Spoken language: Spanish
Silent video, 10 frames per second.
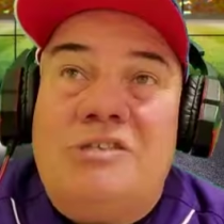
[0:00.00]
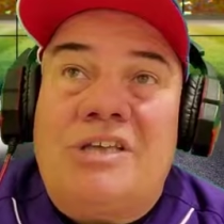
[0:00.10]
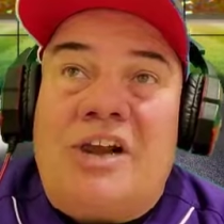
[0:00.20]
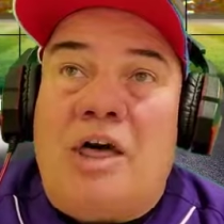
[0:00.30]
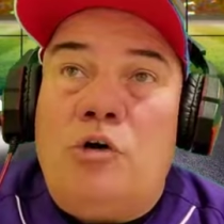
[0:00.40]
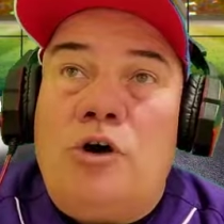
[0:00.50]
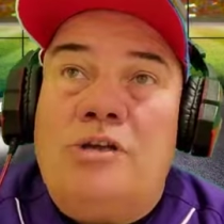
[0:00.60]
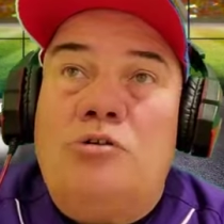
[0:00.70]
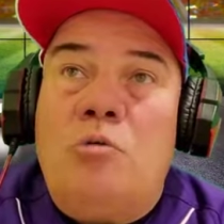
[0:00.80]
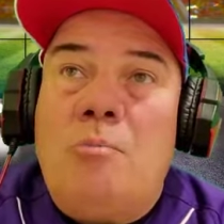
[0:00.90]

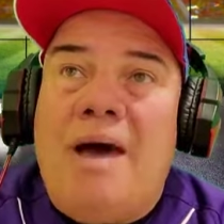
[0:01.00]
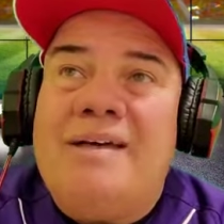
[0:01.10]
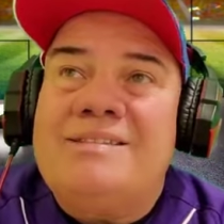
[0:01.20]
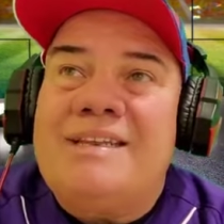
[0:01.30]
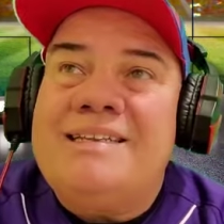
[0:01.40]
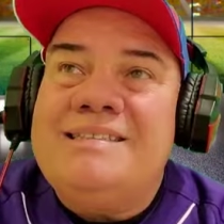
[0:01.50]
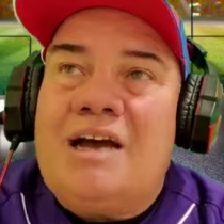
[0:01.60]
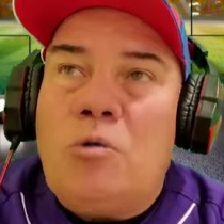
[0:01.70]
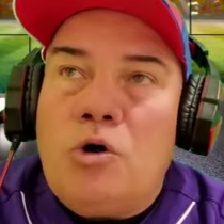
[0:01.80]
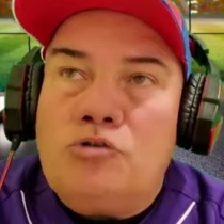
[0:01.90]
cerradores con más de
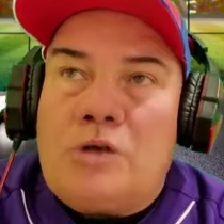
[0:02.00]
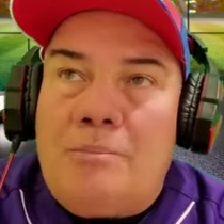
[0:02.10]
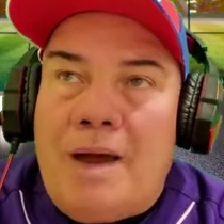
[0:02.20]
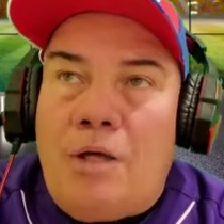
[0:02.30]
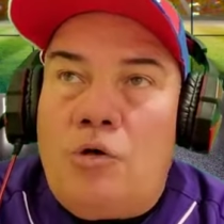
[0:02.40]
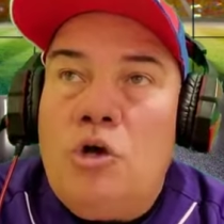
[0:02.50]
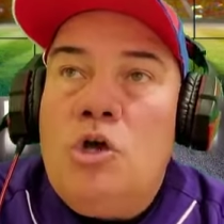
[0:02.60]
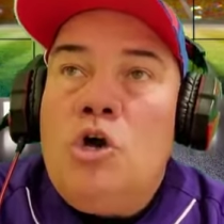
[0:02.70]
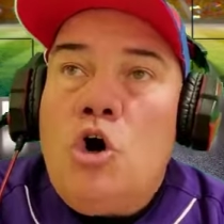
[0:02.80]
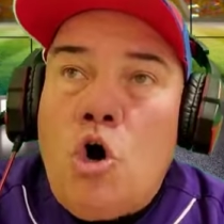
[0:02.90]
30 juegos salvados.
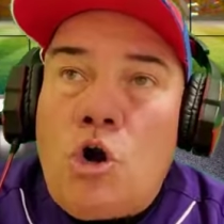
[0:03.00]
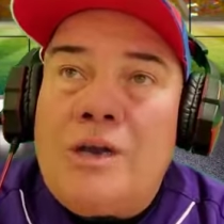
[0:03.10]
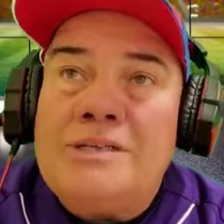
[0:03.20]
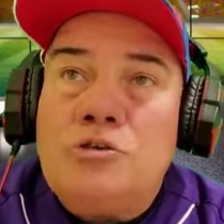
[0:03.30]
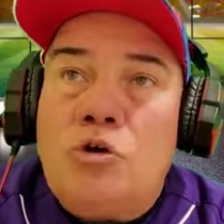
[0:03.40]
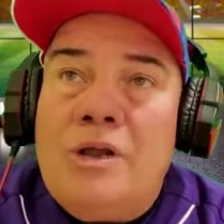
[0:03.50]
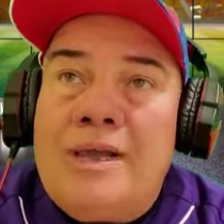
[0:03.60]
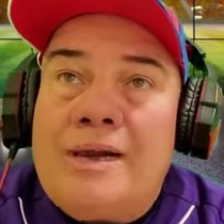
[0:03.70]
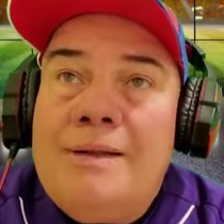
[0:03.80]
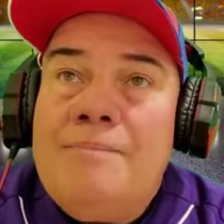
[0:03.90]
Jorge
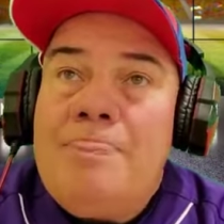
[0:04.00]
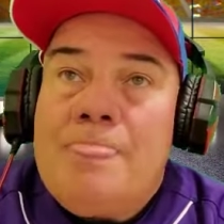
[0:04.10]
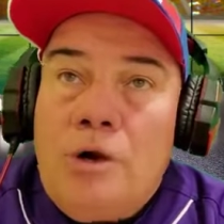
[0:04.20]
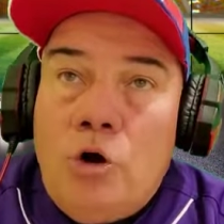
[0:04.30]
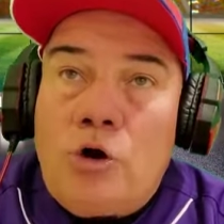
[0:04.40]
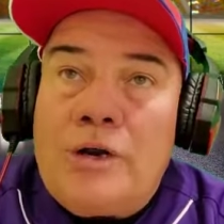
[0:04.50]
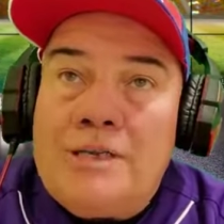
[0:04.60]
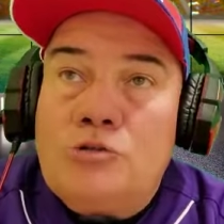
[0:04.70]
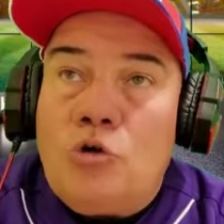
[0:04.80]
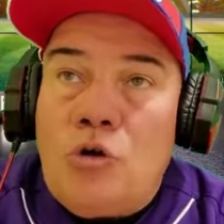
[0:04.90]
Soler,
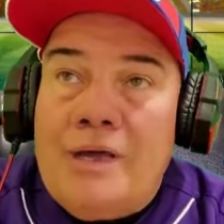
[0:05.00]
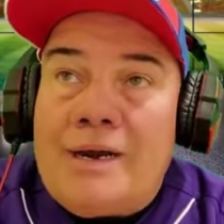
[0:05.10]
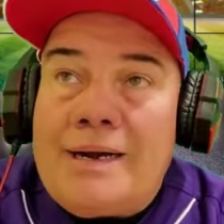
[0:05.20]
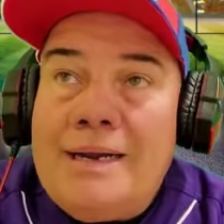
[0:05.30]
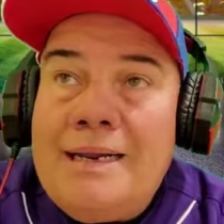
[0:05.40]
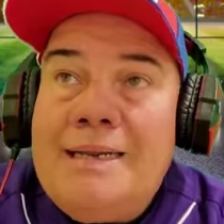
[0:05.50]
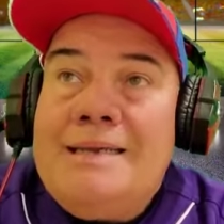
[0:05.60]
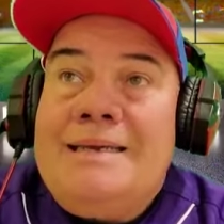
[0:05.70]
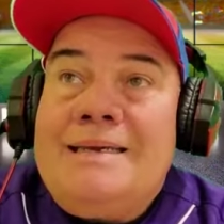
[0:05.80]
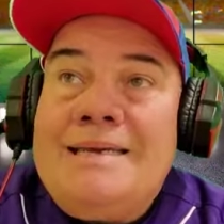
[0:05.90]
Jorge Soler
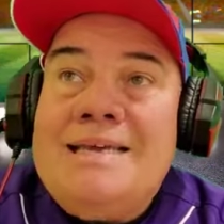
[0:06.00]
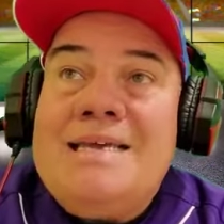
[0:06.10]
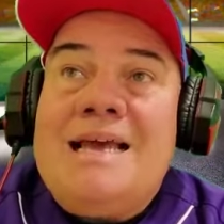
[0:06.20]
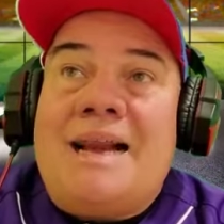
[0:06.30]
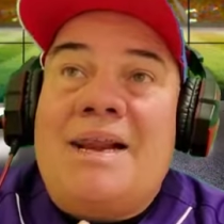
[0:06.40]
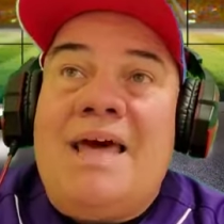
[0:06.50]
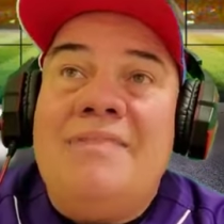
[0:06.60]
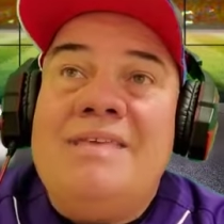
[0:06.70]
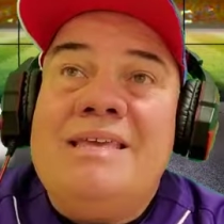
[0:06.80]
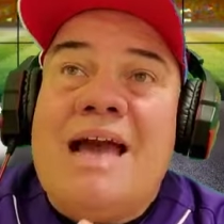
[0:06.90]
y
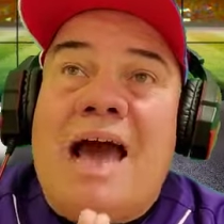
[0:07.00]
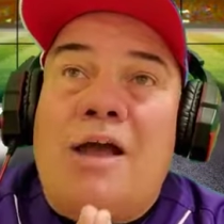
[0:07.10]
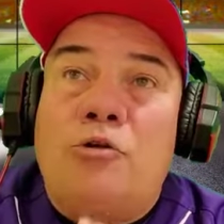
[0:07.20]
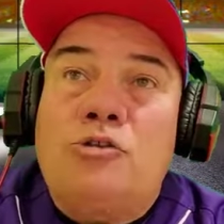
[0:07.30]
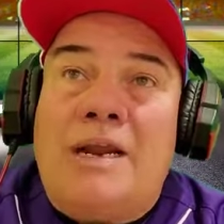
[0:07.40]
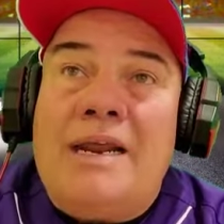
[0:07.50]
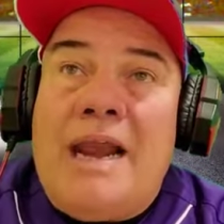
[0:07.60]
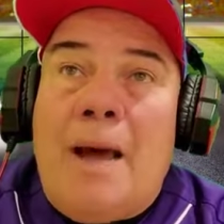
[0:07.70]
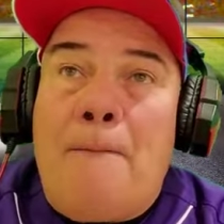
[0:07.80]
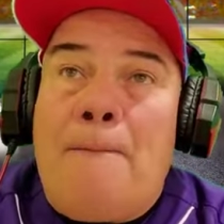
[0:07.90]
Randy
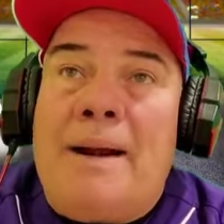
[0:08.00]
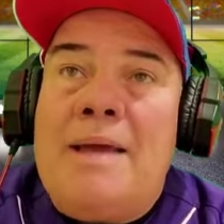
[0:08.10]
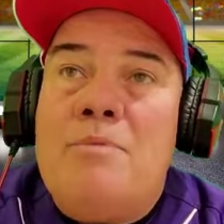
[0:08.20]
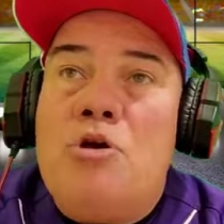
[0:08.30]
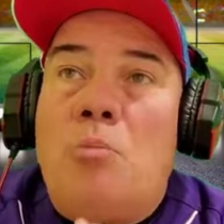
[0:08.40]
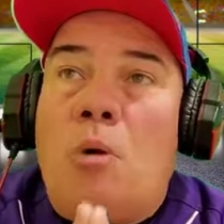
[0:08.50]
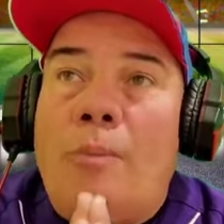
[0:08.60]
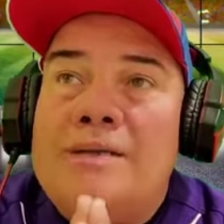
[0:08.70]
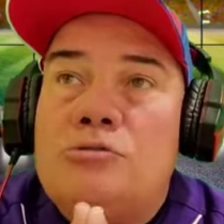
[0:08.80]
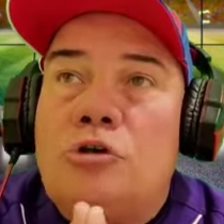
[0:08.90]
Arosarena, premio
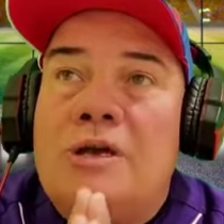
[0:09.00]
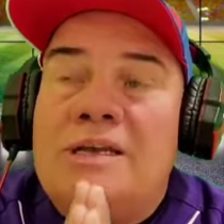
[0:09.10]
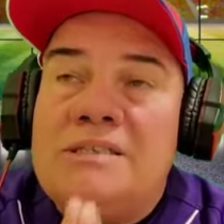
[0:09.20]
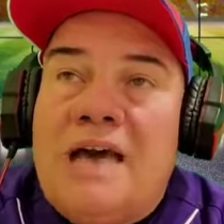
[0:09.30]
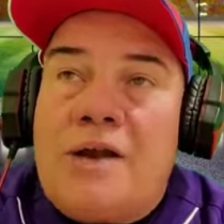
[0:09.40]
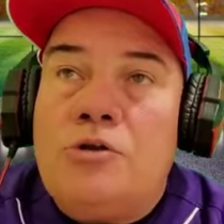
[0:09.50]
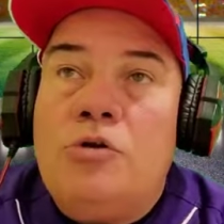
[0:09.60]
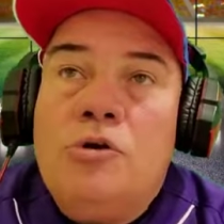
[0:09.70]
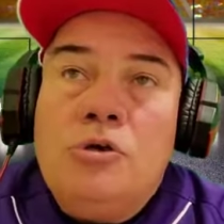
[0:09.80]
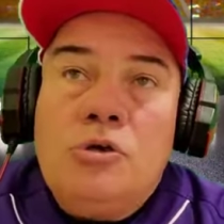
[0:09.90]
Momento Legendario.